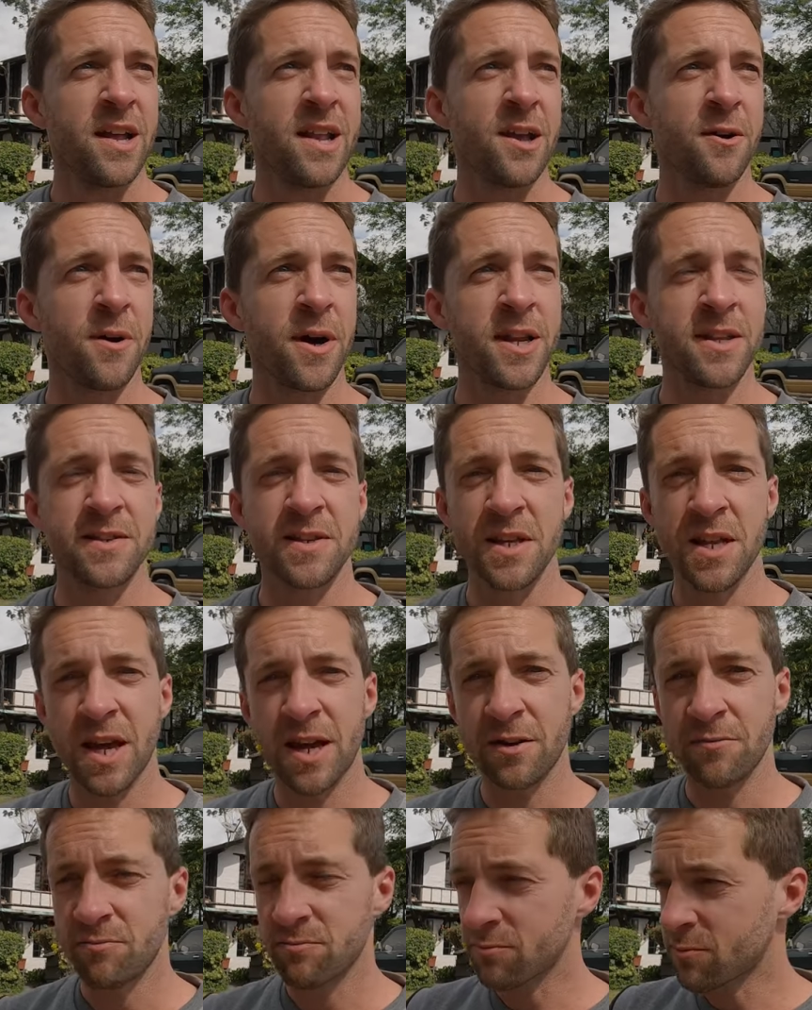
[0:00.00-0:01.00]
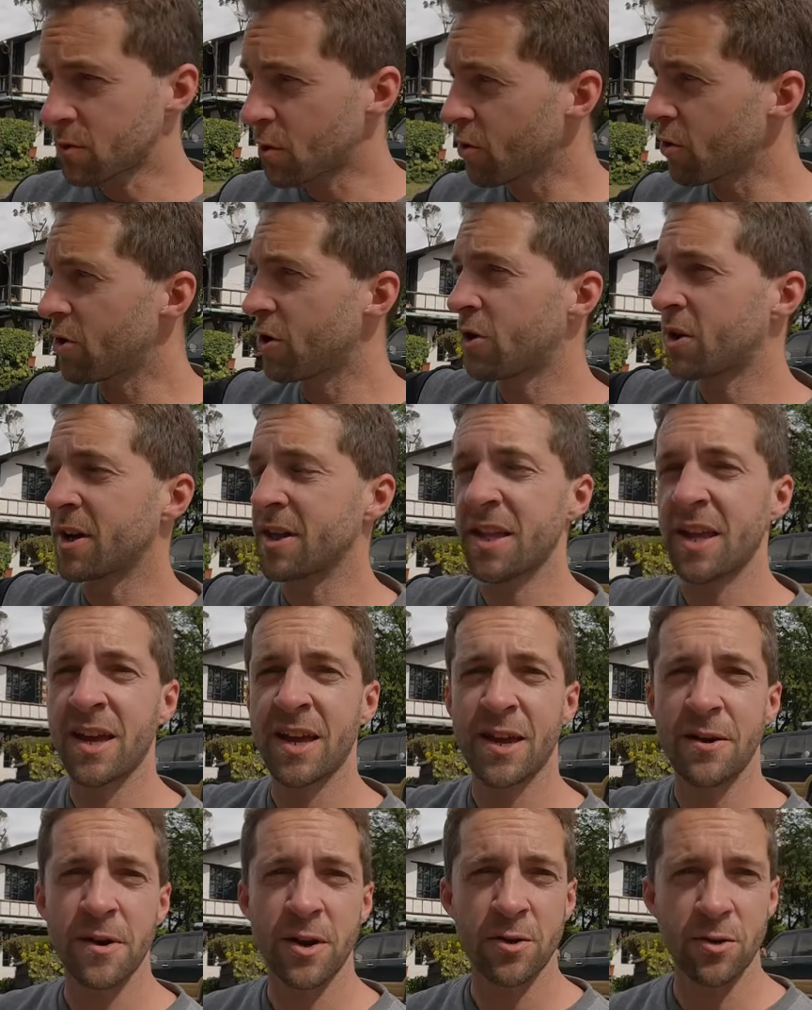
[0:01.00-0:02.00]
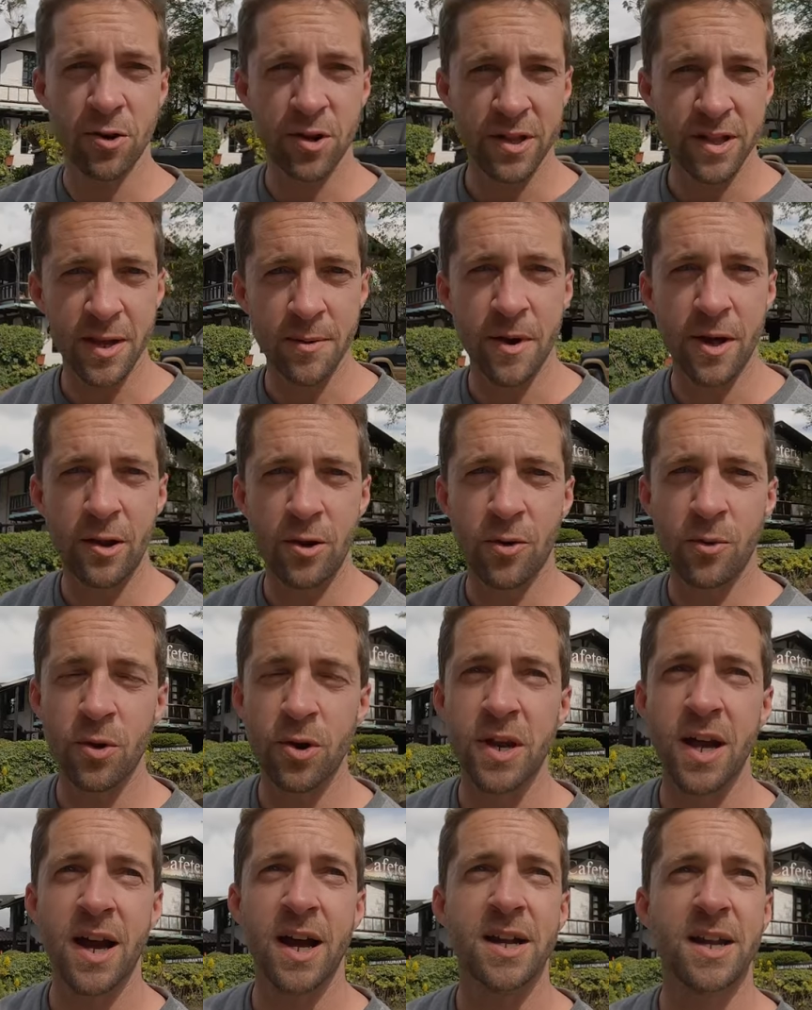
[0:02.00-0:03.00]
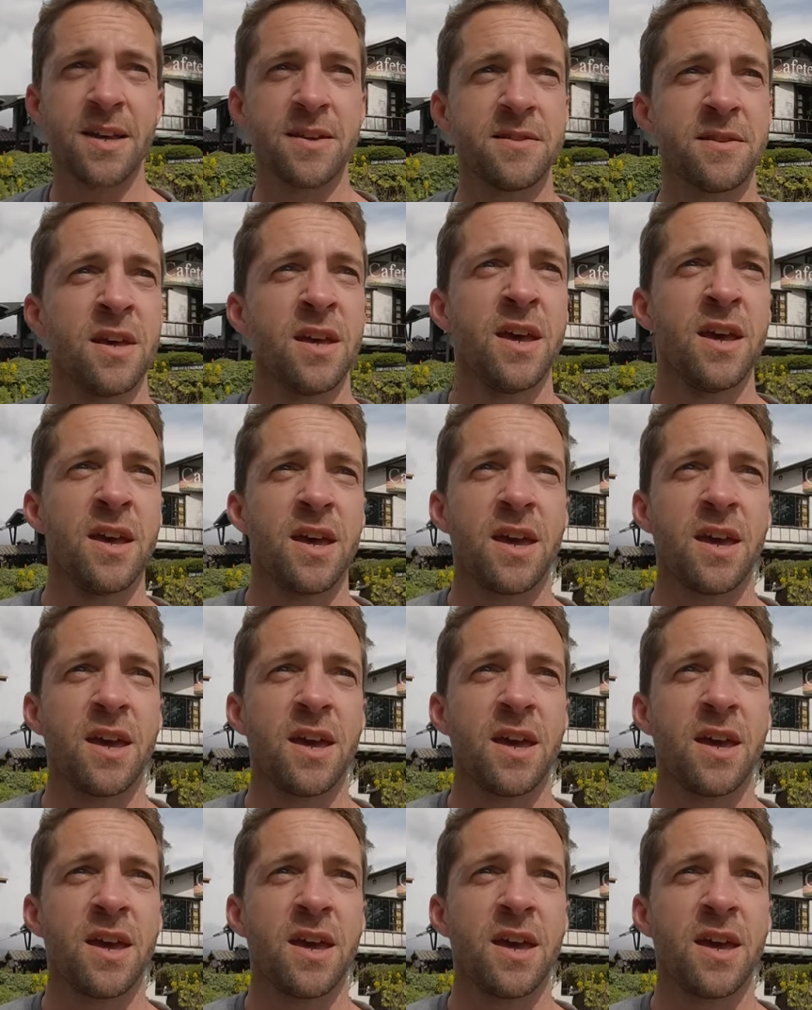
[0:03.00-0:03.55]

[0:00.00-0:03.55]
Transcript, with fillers: les van a enseñar todo lo que tiene que ver con el tema de los volcanes,